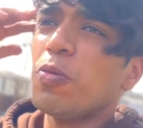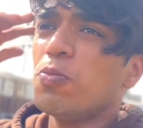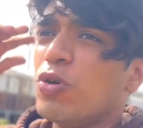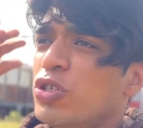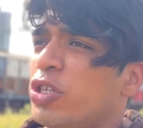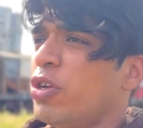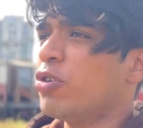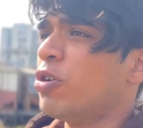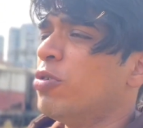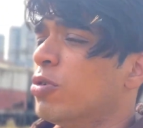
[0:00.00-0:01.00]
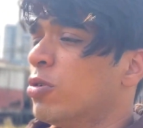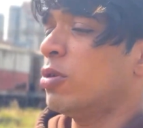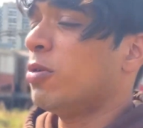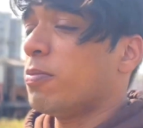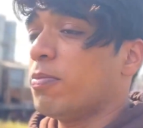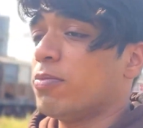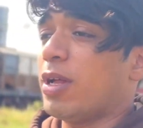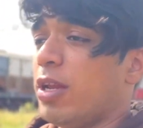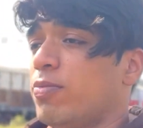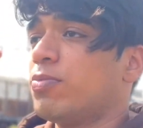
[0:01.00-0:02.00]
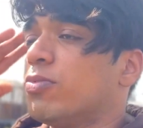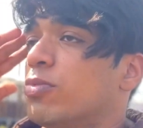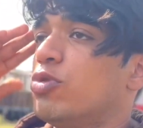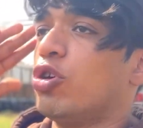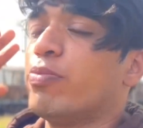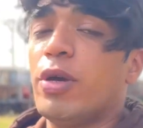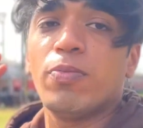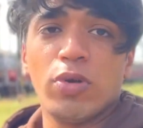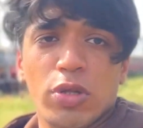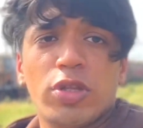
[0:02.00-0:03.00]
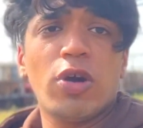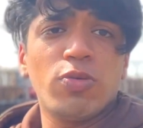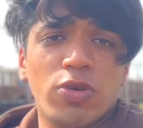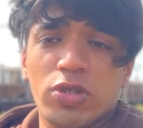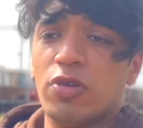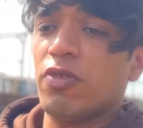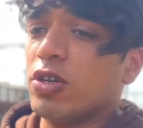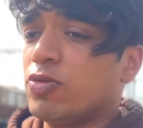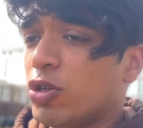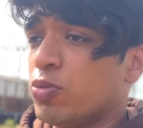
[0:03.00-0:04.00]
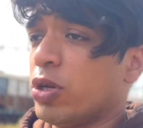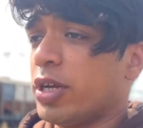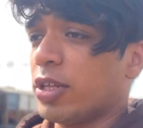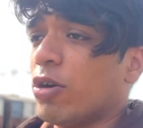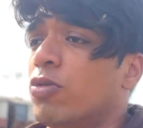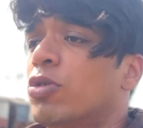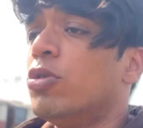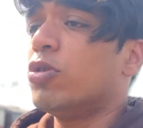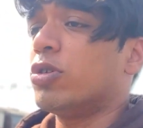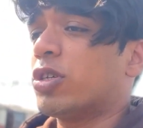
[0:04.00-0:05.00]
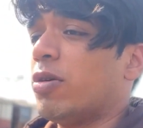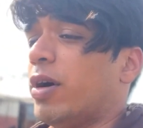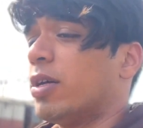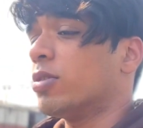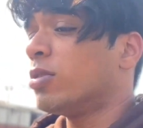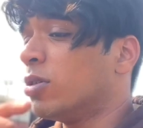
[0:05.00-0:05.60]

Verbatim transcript: बहुत जनों को मतलब जो मैं बोलता हूँ बहुत ही फर्स्ट फर्स्ट बोल देता हूँ तो उसके बाद